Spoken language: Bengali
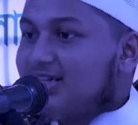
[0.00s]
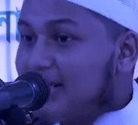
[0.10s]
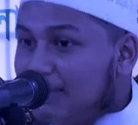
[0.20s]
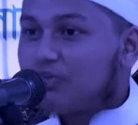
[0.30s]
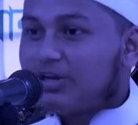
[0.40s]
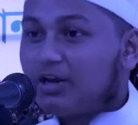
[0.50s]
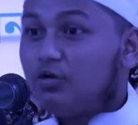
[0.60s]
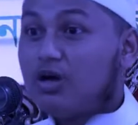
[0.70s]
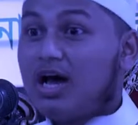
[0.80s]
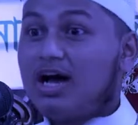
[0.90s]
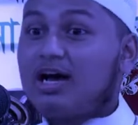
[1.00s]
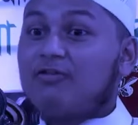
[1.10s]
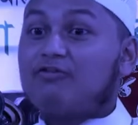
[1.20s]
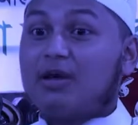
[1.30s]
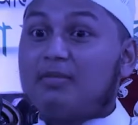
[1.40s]
গিবতের গুণা
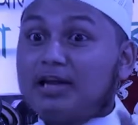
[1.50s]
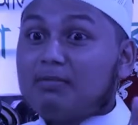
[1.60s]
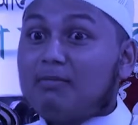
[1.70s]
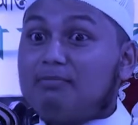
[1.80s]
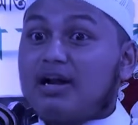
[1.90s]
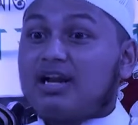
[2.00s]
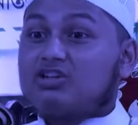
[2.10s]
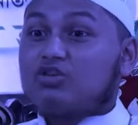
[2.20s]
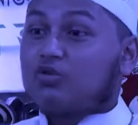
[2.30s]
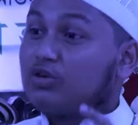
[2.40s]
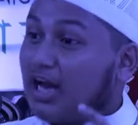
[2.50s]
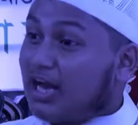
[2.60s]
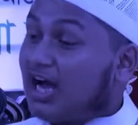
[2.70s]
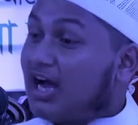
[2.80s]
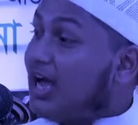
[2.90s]
ফ্যামিলি মেম্বাররা যখন
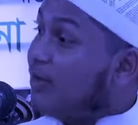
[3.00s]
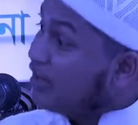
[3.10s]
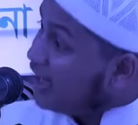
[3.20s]
খানা খায় ওই